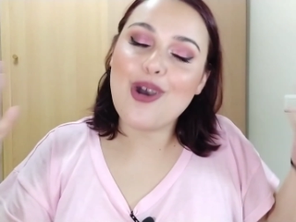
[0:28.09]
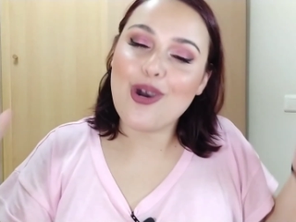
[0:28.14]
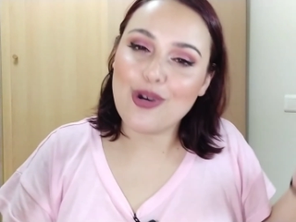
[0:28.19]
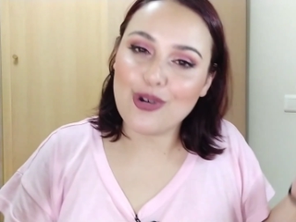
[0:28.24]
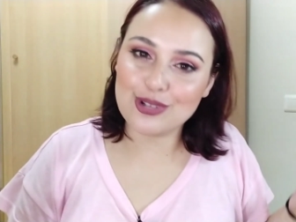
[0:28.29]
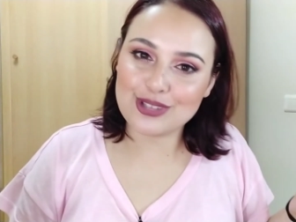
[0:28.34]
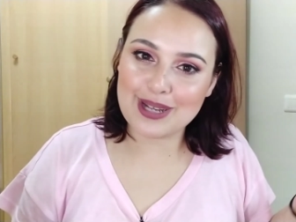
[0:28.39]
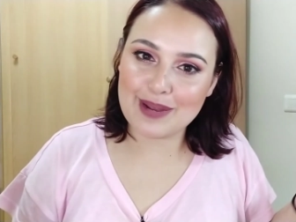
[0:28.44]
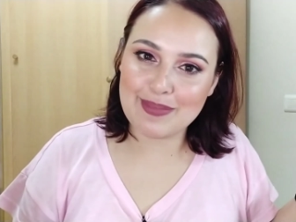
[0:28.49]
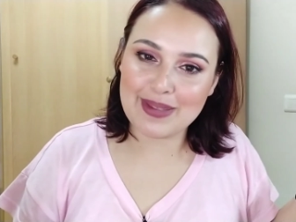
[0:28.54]

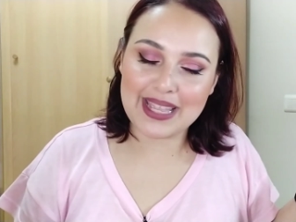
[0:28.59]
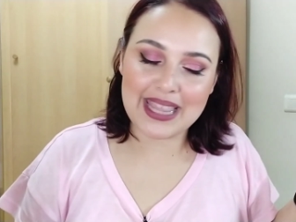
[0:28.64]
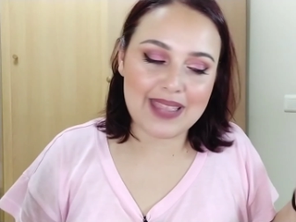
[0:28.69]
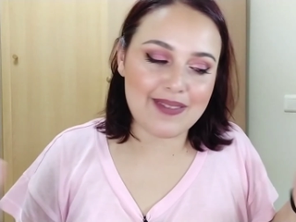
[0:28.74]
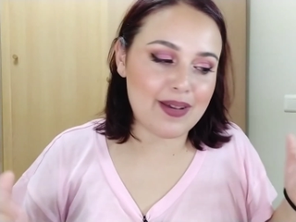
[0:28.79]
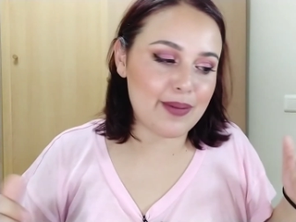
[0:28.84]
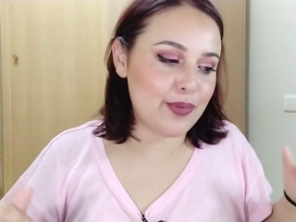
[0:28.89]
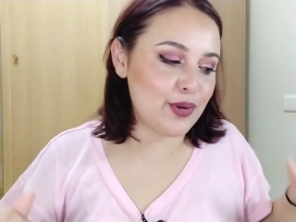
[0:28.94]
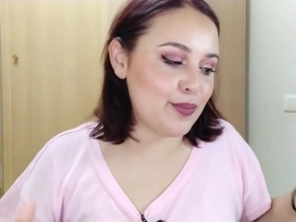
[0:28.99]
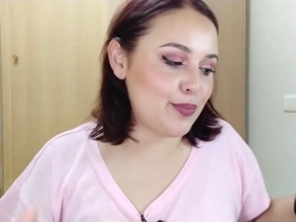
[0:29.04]
Otras me
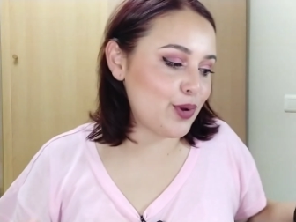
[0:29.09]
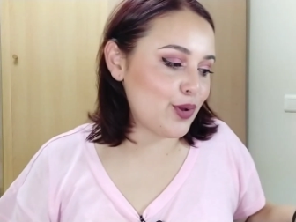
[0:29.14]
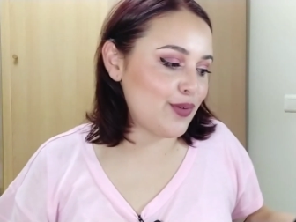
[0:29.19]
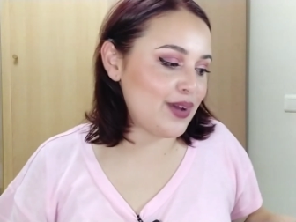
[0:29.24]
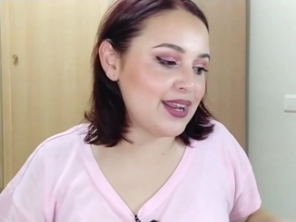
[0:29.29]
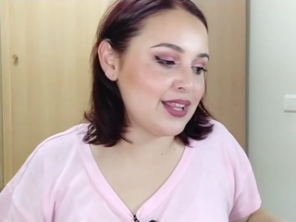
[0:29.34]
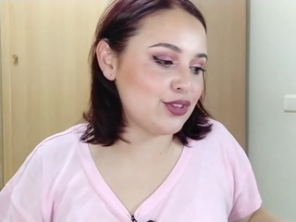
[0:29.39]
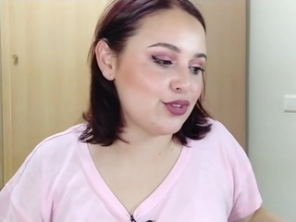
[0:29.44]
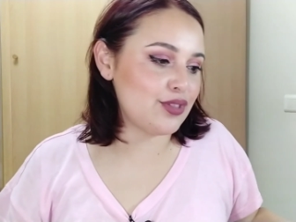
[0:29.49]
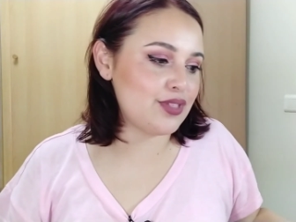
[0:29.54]
quedaba por
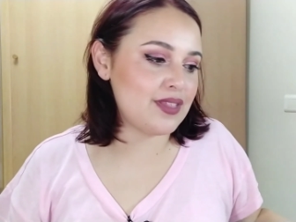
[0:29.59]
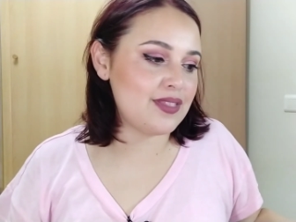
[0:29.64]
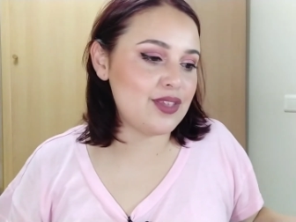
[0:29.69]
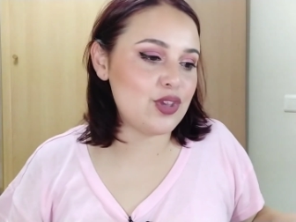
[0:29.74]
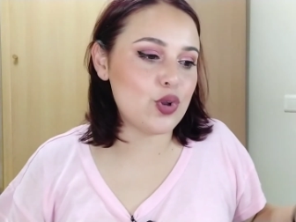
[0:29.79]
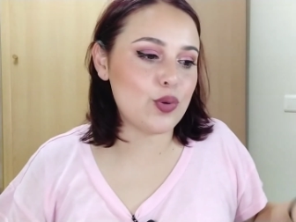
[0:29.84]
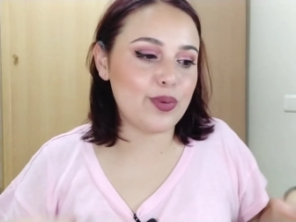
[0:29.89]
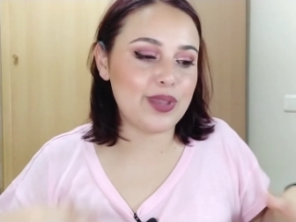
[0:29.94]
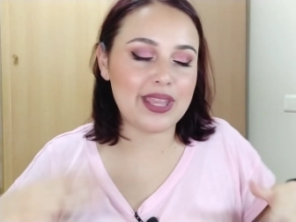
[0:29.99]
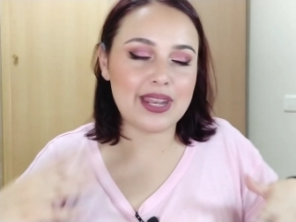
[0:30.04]
probar. Entonces
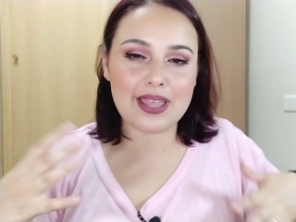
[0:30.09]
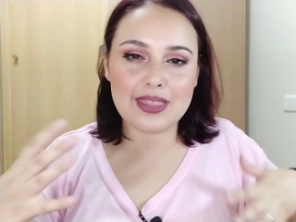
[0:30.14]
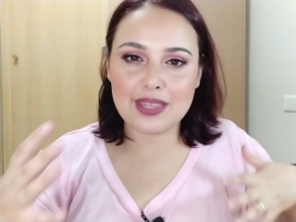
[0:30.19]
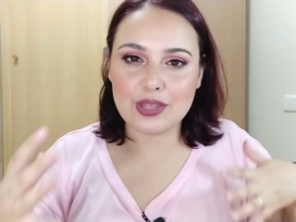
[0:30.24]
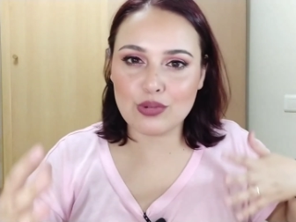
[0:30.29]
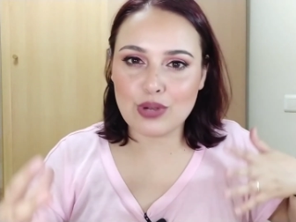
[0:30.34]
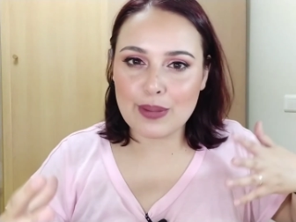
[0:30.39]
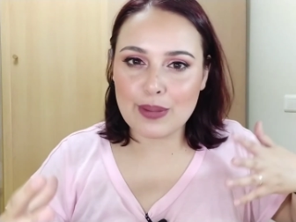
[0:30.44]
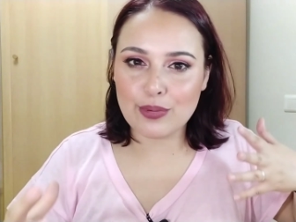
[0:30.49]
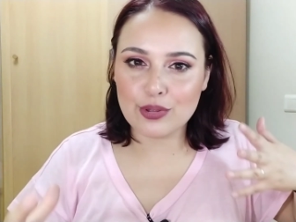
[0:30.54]
digo, voy a ir
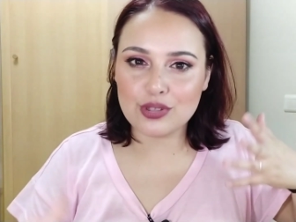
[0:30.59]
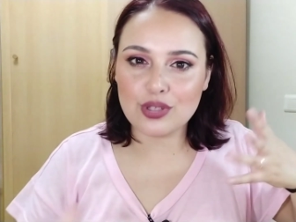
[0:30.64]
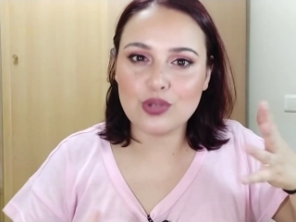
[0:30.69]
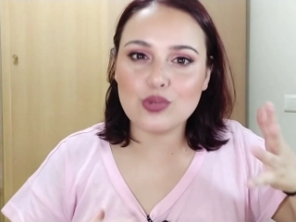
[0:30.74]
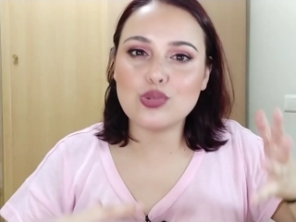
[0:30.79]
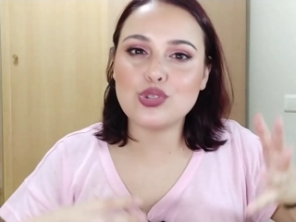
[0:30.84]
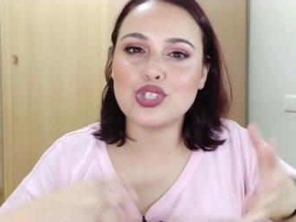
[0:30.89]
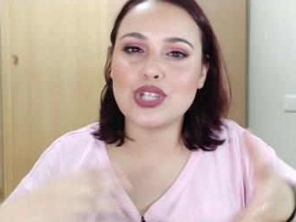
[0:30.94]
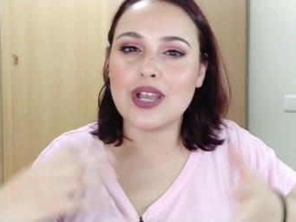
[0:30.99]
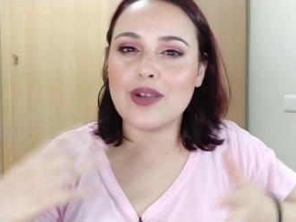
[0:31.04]
haciendo una
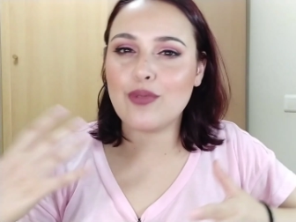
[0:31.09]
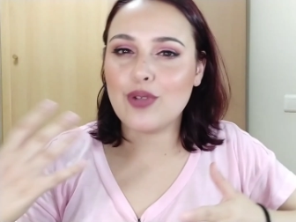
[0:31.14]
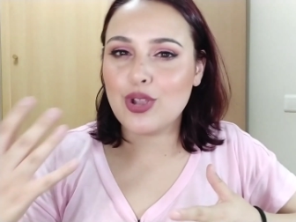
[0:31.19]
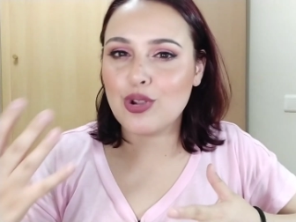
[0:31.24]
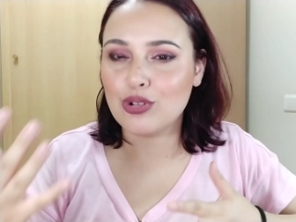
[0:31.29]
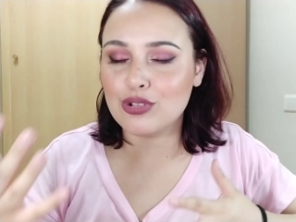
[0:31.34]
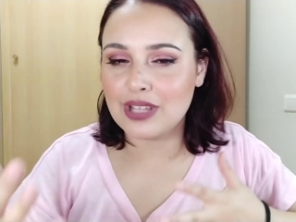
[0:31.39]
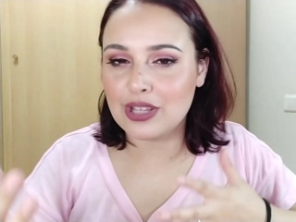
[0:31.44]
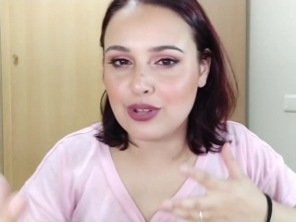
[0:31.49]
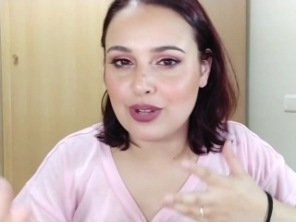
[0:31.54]
potiducha, voy
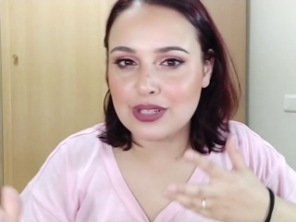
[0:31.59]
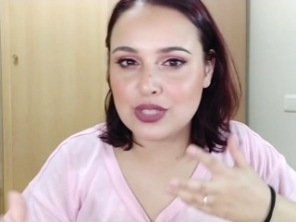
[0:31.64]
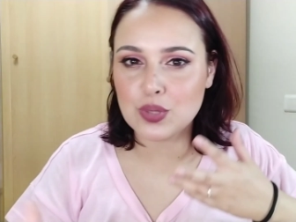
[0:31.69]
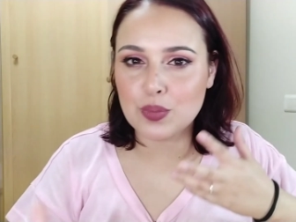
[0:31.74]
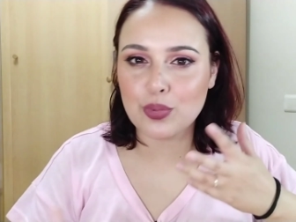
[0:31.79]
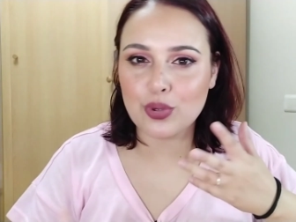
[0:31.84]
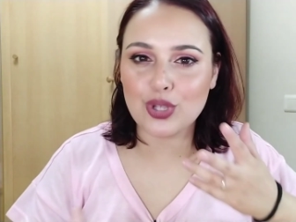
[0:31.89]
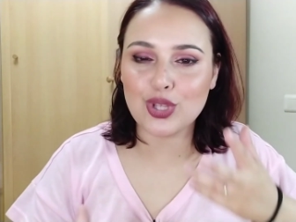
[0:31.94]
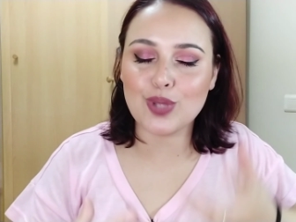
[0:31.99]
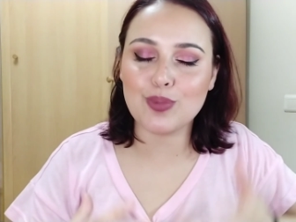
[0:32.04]
contándolas
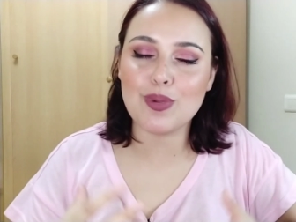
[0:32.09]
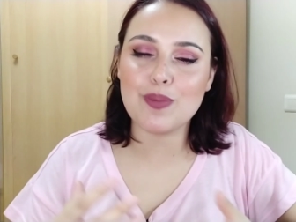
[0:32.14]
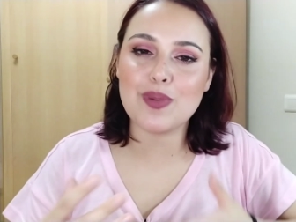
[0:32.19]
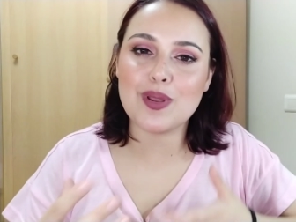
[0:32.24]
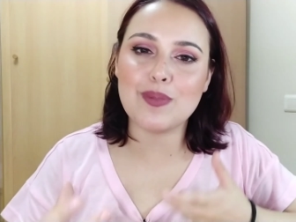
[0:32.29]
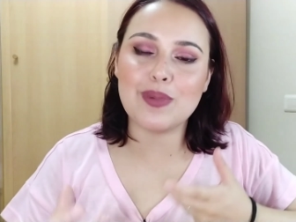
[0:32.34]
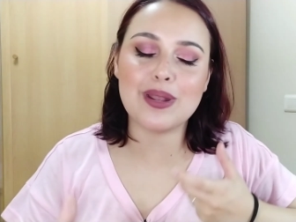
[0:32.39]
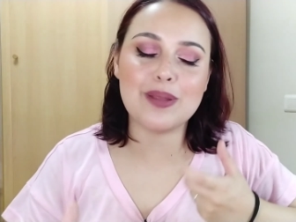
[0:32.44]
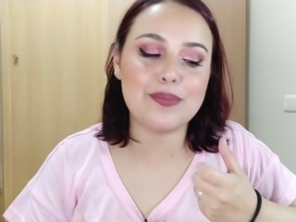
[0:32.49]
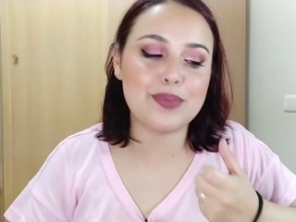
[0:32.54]
un poquito mis
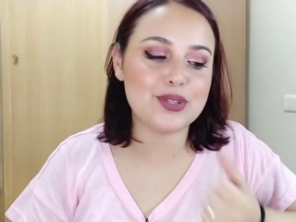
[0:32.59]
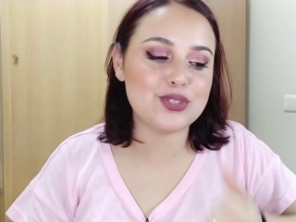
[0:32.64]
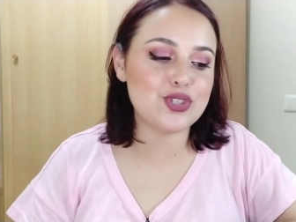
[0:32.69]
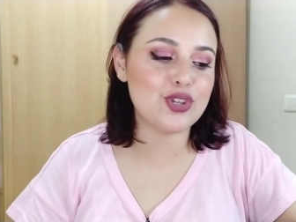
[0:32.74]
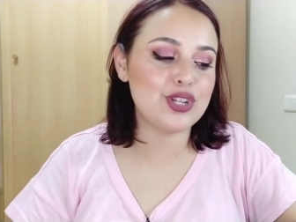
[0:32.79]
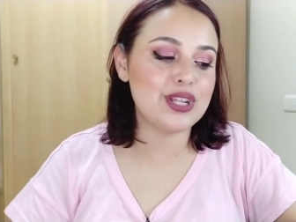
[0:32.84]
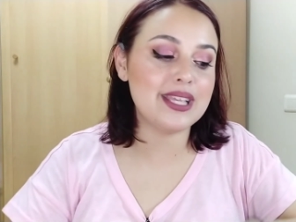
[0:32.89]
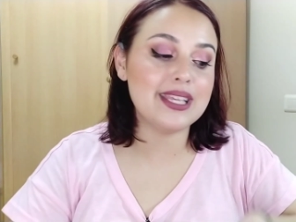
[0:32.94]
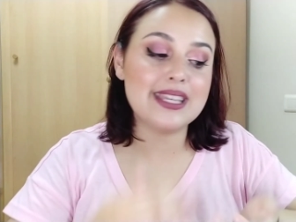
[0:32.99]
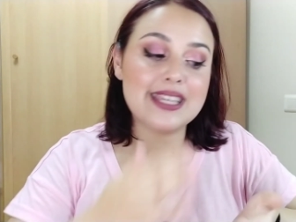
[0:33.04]
primeras
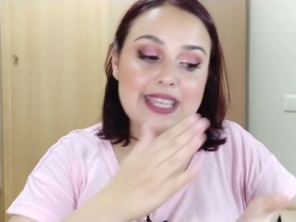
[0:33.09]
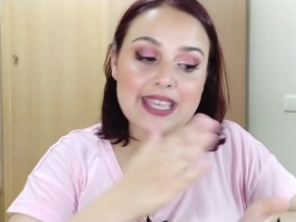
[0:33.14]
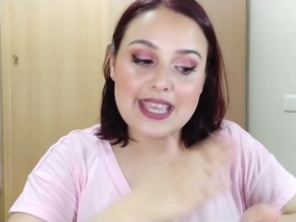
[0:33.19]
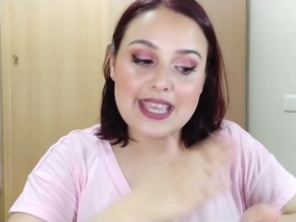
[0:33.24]
impresiones.